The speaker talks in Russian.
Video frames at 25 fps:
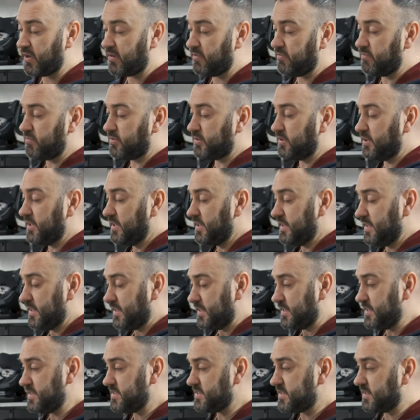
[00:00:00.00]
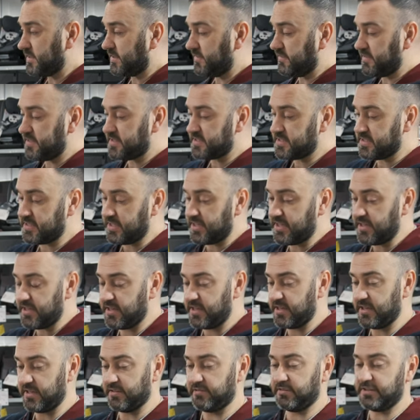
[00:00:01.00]
Вот. И, соответственно,
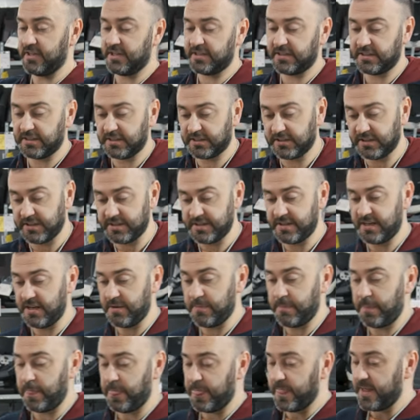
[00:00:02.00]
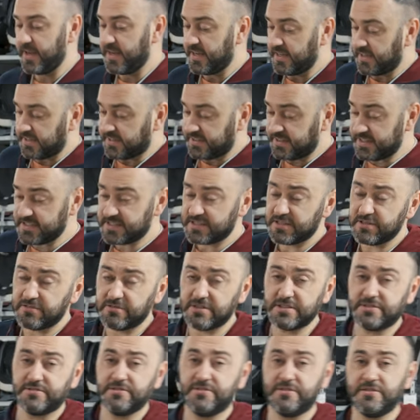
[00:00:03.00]
э, так наклоняем. Если у
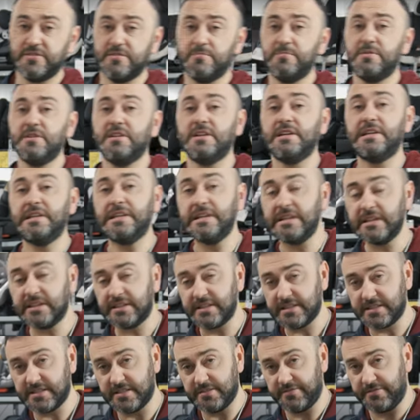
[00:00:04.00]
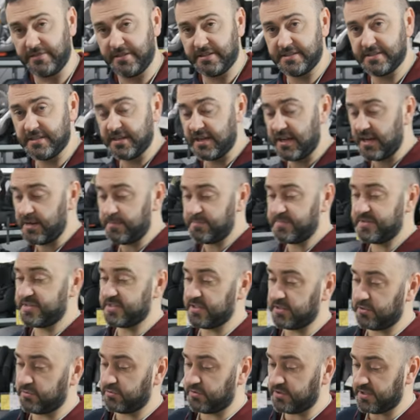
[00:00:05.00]
вас в автомобиле нет изофикса,
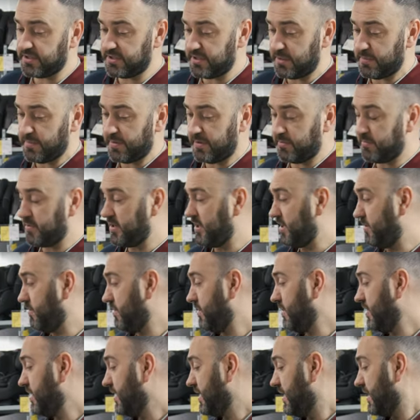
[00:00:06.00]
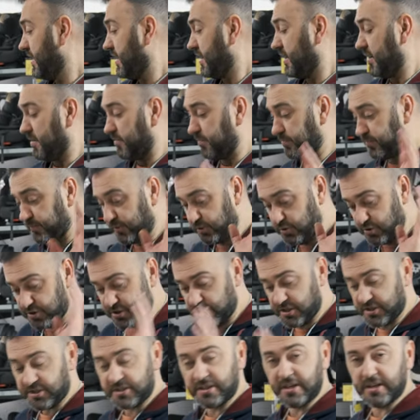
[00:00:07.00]
абсолютно не проблема.
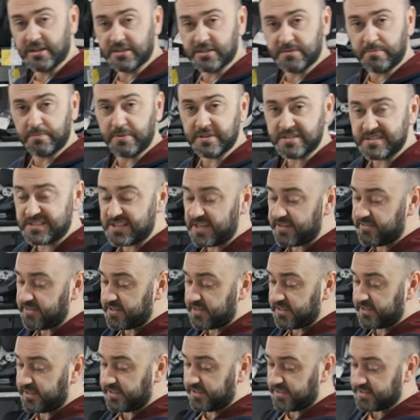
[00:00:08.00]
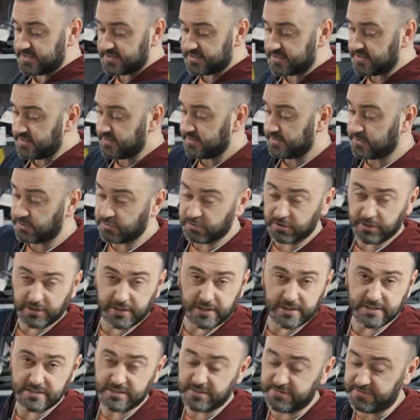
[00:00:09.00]
Точно так же поставили кресло,
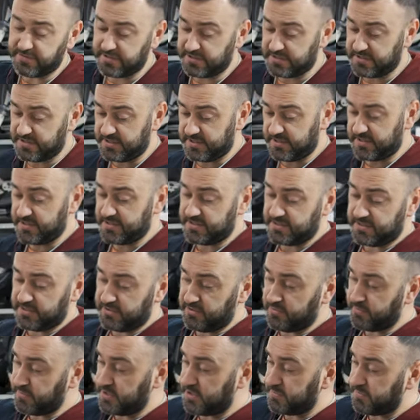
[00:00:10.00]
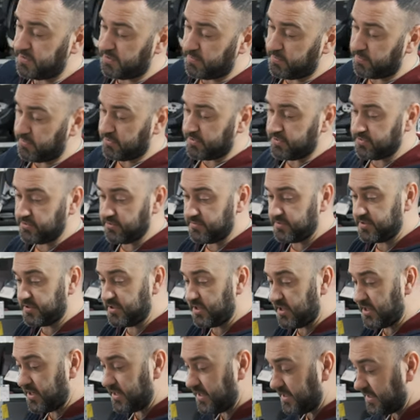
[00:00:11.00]
только из-за фикс не достаем и им не
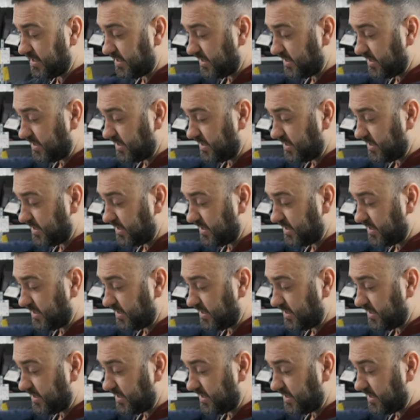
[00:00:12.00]
пользуемся.